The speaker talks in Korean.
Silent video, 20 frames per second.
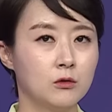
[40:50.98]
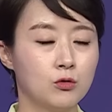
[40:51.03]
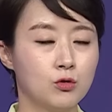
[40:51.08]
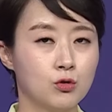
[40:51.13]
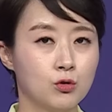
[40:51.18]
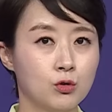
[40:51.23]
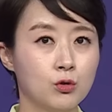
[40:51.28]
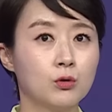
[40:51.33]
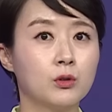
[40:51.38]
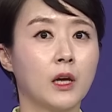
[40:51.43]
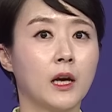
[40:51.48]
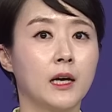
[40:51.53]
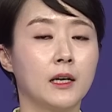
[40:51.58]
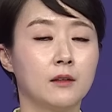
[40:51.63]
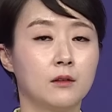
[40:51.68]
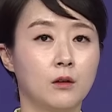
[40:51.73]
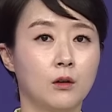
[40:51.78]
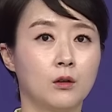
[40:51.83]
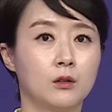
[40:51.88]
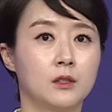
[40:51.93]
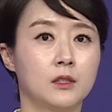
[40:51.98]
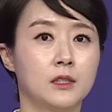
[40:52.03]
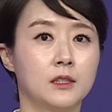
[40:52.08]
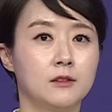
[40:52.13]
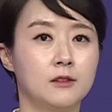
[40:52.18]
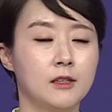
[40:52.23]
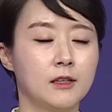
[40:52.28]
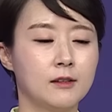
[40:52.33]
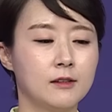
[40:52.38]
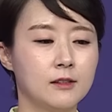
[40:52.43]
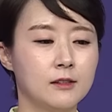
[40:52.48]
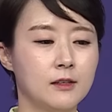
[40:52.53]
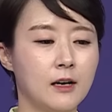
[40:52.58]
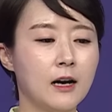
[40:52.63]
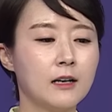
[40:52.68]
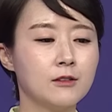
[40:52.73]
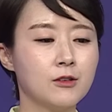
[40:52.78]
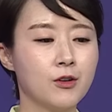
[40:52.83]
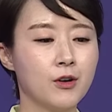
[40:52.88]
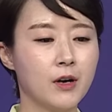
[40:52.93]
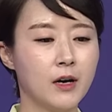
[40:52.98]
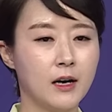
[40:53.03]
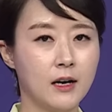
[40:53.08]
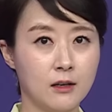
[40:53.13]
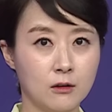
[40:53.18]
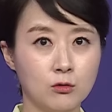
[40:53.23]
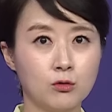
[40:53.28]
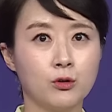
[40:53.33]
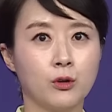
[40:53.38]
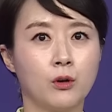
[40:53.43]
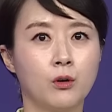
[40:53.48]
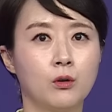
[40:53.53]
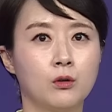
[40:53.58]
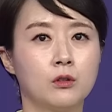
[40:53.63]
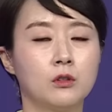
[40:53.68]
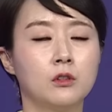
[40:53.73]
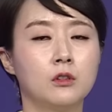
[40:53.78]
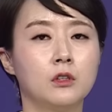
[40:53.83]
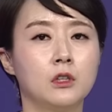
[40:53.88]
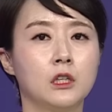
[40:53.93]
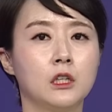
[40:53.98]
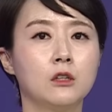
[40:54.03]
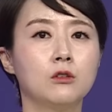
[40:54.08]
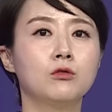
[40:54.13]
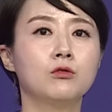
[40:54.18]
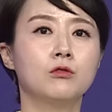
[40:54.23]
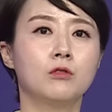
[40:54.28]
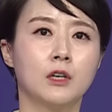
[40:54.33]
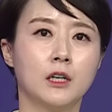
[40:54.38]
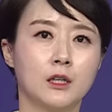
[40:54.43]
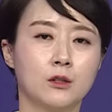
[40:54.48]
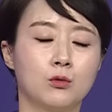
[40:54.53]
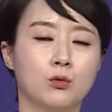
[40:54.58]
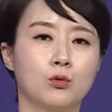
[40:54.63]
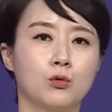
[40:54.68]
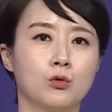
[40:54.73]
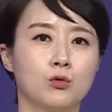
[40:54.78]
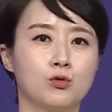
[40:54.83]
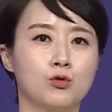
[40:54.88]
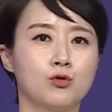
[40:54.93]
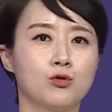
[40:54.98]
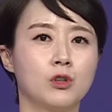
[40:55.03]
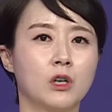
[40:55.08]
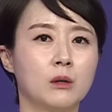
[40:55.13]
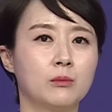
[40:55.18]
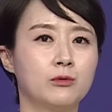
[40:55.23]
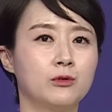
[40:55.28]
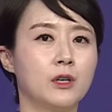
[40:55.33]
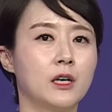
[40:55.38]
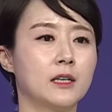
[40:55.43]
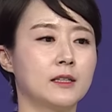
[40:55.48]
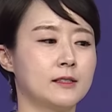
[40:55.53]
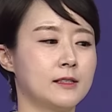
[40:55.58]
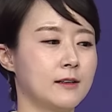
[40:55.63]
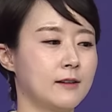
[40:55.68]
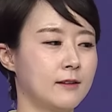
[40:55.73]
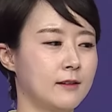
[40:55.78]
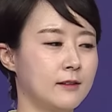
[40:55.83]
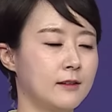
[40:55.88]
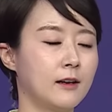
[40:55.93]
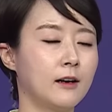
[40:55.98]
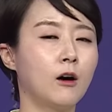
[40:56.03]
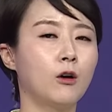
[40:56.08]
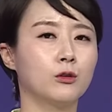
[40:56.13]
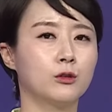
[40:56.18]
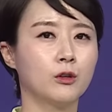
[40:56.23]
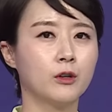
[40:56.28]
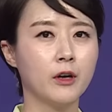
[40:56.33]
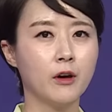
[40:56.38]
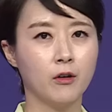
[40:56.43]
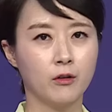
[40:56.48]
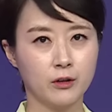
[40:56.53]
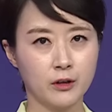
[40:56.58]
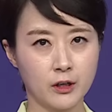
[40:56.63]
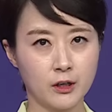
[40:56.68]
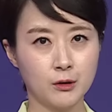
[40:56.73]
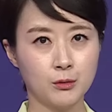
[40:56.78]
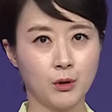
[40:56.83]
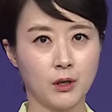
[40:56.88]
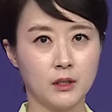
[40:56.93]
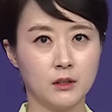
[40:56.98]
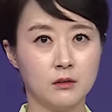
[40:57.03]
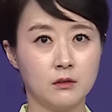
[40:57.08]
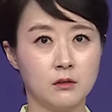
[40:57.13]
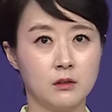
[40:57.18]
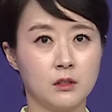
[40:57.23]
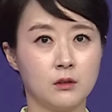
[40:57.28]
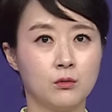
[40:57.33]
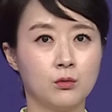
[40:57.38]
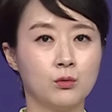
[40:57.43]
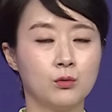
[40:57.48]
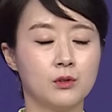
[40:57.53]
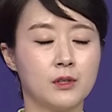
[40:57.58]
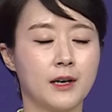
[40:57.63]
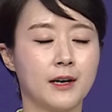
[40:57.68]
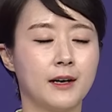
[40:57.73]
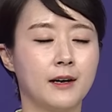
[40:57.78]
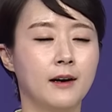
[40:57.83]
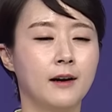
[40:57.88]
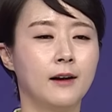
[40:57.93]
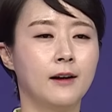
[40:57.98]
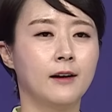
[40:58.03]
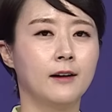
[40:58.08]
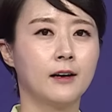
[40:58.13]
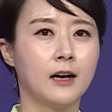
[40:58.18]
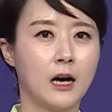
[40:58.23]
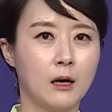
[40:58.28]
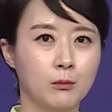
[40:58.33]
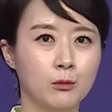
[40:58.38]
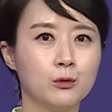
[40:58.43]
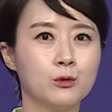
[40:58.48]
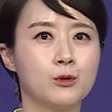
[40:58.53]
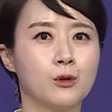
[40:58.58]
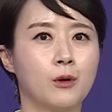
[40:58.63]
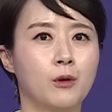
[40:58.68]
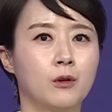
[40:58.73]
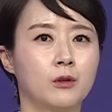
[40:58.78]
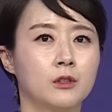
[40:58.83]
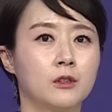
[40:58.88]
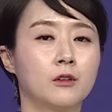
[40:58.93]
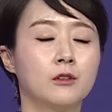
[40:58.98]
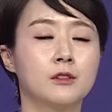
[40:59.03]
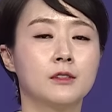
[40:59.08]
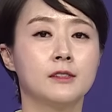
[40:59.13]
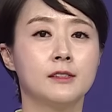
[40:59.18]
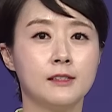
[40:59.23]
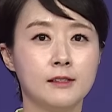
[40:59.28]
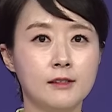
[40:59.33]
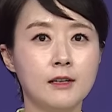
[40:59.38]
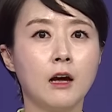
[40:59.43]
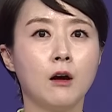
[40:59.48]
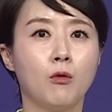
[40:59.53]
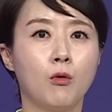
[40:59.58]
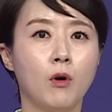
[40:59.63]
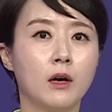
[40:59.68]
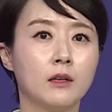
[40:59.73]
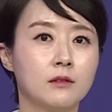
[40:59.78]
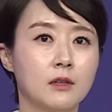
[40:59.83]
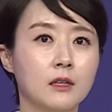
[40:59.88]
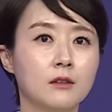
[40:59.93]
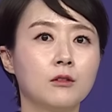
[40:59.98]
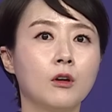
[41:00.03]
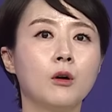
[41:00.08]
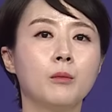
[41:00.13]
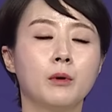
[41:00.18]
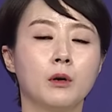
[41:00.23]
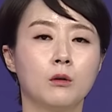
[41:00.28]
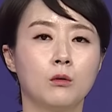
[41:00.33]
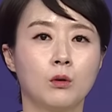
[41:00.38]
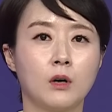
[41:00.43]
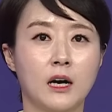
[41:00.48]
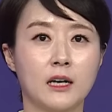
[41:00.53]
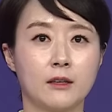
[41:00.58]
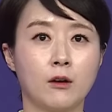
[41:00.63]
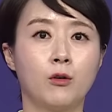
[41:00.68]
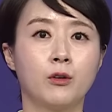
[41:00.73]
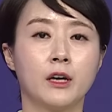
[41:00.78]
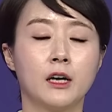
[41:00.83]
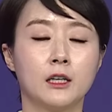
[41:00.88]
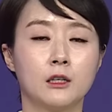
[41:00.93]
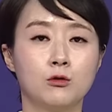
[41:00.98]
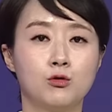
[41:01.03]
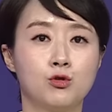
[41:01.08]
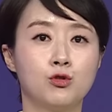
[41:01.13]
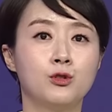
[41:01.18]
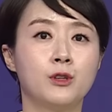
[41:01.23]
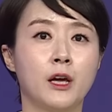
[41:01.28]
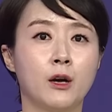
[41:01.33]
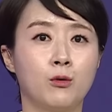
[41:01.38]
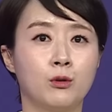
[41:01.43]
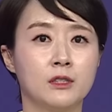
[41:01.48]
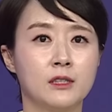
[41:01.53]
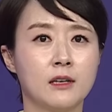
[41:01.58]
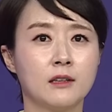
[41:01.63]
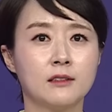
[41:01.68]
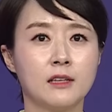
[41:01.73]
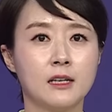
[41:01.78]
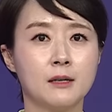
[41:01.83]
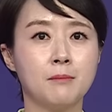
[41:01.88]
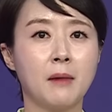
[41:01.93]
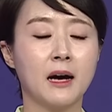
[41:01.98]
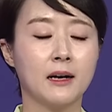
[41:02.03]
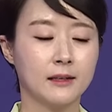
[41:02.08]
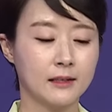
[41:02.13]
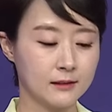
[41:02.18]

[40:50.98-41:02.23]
중국 데이터들 체크하셔야 하고요. 그 이후에 또 중국의 부양책 기대가 어떻게 연결되는지도 잘 가보죠. 그것은 시장과 섹터별로 각 영향을 줄 내용이 상당히 많기